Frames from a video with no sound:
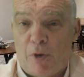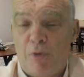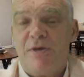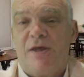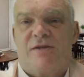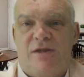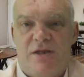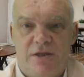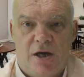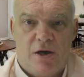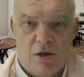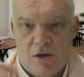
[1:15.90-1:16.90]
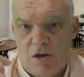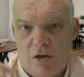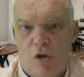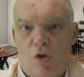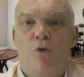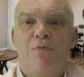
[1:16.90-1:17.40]
Premier signe,
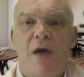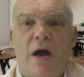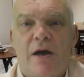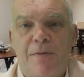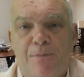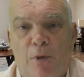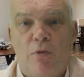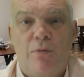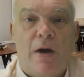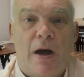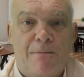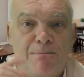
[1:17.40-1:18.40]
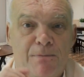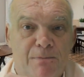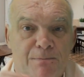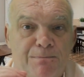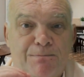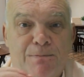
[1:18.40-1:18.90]
le bien répond
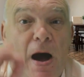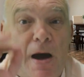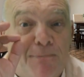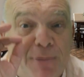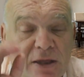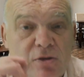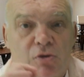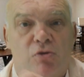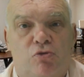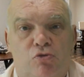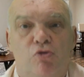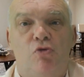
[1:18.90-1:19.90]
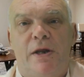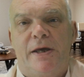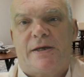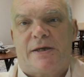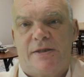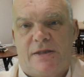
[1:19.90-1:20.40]
à presque tous
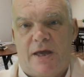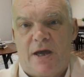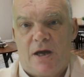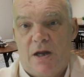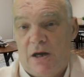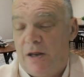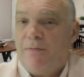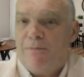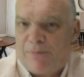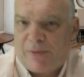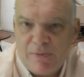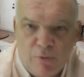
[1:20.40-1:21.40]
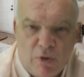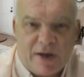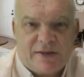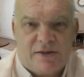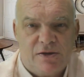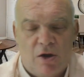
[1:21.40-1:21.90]
les critères. Les
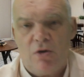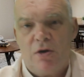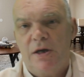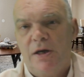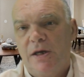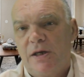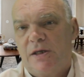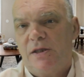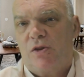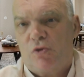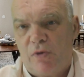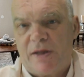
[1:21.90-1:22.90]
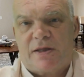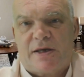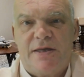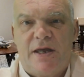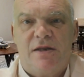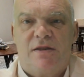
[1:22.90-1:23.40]
primo-accidents qui souhaitent
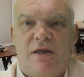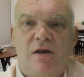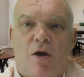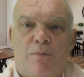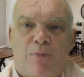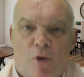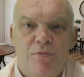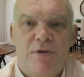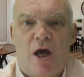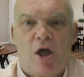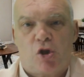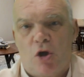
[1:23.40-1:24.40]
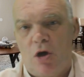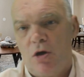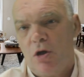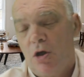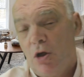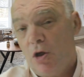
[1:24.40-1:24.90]
réaliser leur premier achat
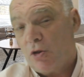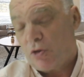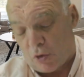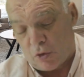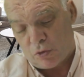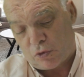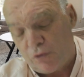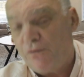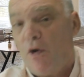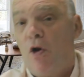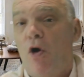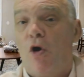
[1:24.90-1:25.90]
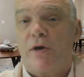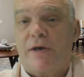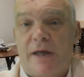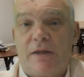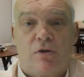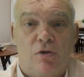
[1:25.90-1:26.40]
sont souvent en
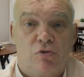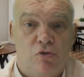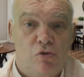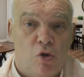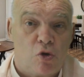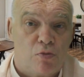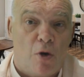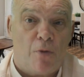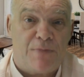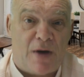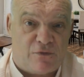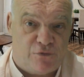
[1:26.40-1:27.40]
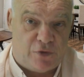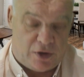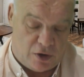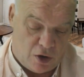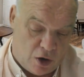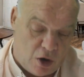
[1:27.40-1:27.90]
quête du logement parfait.
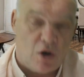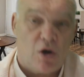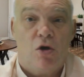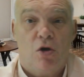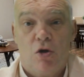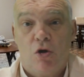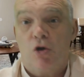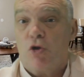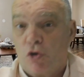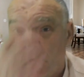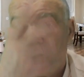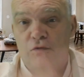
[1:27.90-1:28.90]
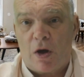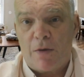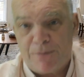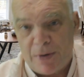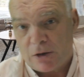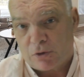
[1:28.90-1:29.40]
Or, je vous
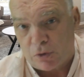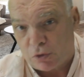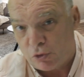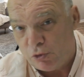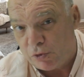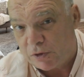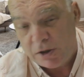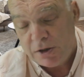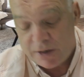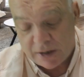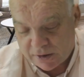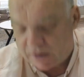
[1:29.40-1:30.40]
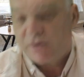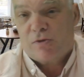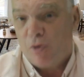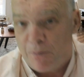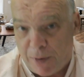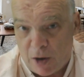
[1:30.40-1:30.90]
rappelle que celui-ci
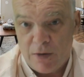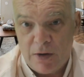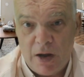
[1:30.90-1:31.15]
n'existe pas,